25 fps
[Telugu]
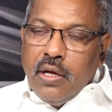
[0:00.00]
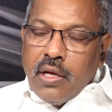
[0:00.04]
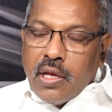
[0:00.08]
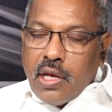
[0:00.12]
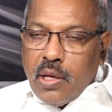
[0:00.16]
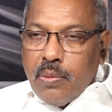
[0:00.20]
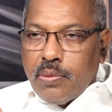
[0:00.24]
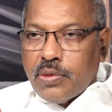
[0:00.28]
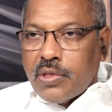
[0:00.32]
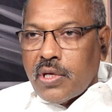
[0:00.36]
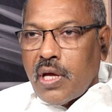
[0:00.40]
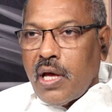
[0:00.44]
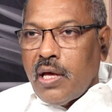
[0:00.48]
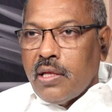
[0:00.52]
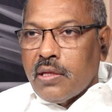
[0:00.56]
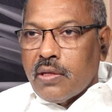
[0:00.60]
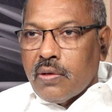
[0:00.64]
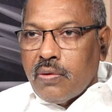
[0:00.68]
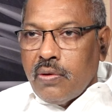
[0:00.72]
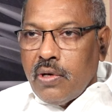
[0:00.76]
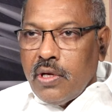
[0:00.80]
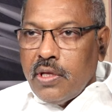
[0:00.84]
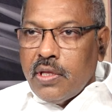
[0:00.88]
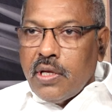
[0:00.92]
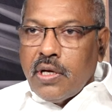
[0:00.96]
రేపు
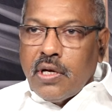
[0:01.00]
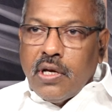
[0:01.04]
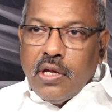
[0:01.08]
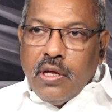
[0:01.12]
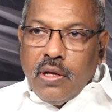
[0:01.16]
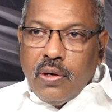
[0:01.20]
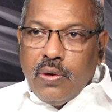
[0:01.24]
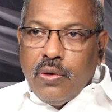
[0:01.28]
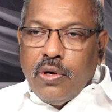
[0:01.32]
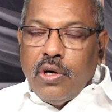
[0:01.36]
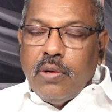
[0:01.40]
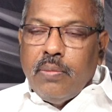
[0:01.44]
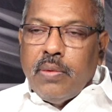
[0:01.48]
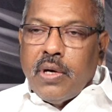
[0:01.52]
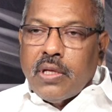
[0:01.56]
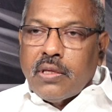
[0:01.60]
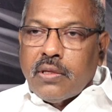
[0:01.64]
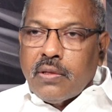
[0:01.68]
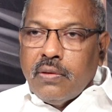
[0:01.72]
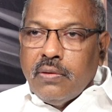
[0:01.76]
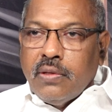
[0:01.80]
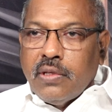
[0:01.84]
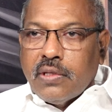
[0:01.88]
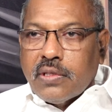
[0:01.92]
సాయంత్రం లేదంటే ఎల్లుండి మాత్రం